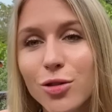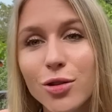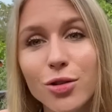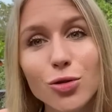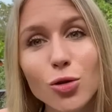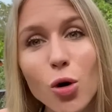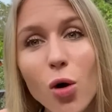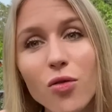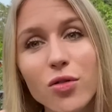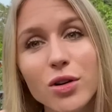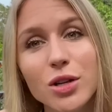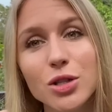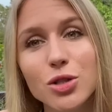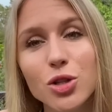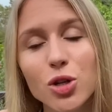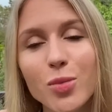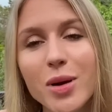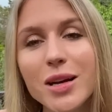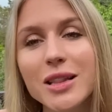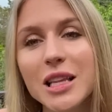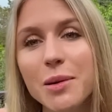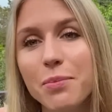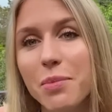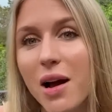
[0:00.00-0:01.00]
но новые
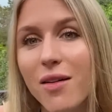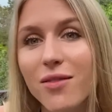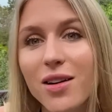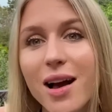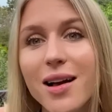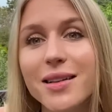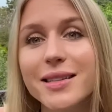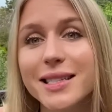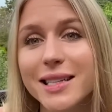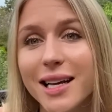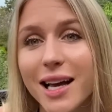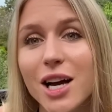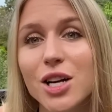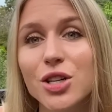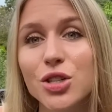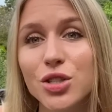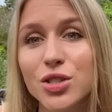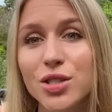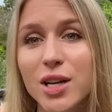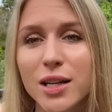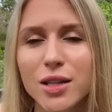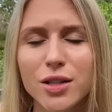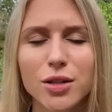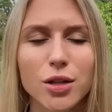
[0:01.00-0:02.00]
инструменты появляются каждый
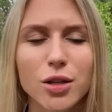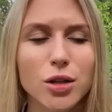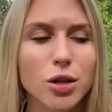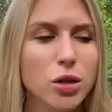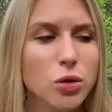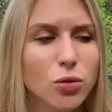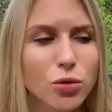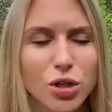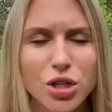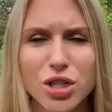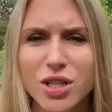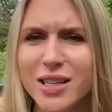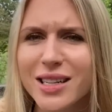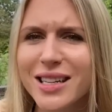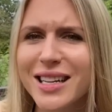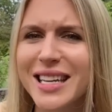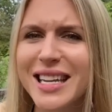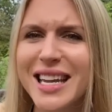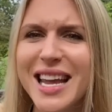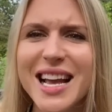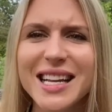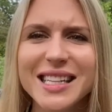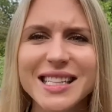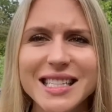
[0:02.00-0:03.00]
день. Лучше,
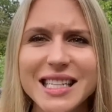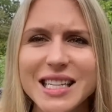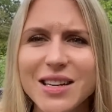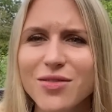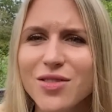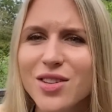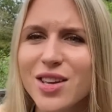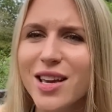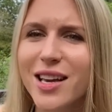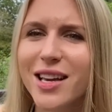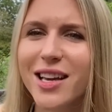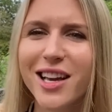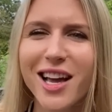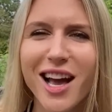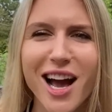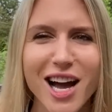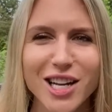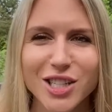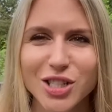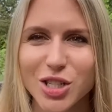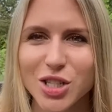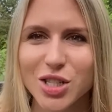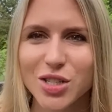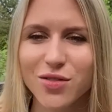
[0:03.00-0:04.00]
креативнее,
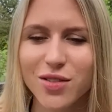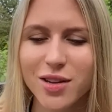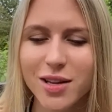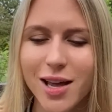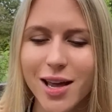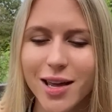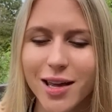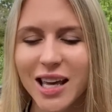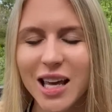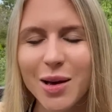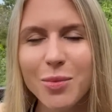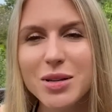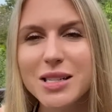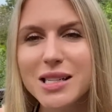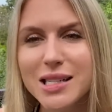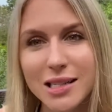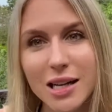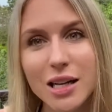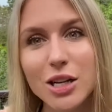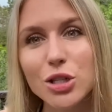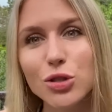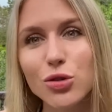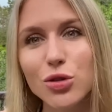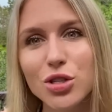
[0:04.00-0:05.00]
качественней. Я бы
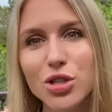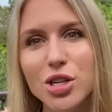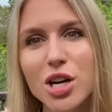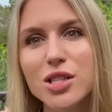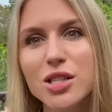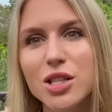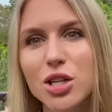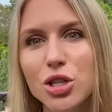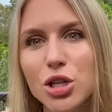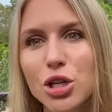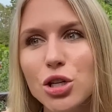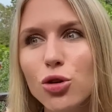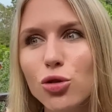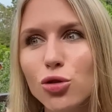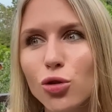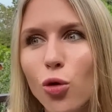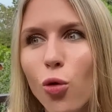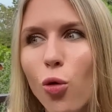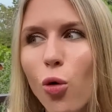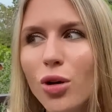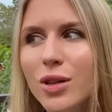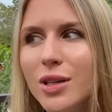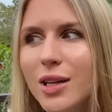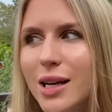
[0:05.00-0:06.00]
сказала, что сейчас даже идет
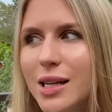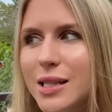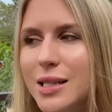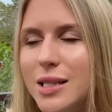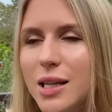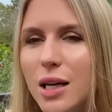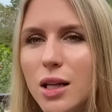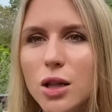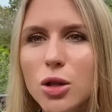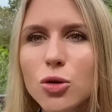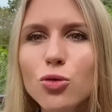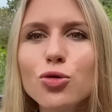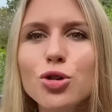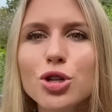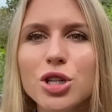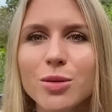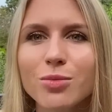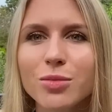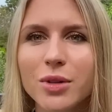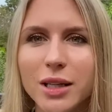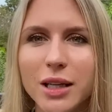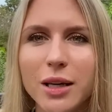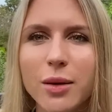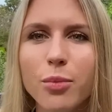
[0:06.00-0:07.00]
гонка за
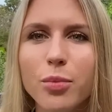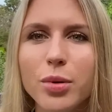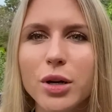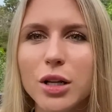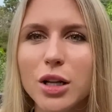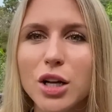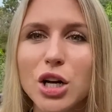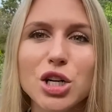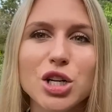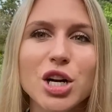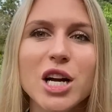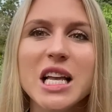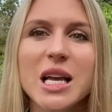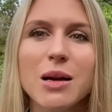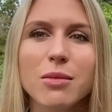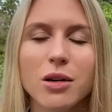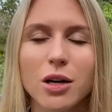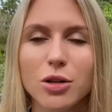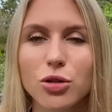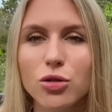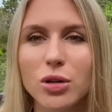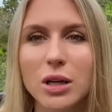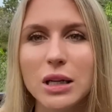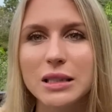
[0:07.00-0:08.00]
лучшим таким приложением,
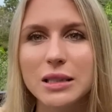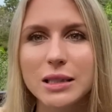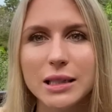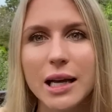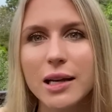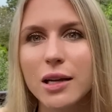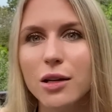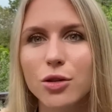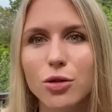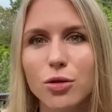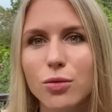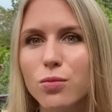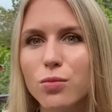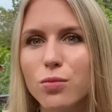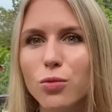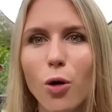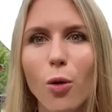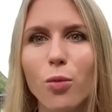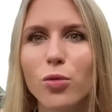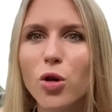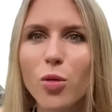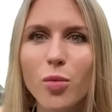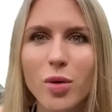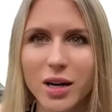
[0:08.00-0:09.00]
которое станет
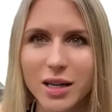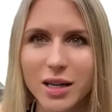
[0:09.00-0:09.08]
топ номер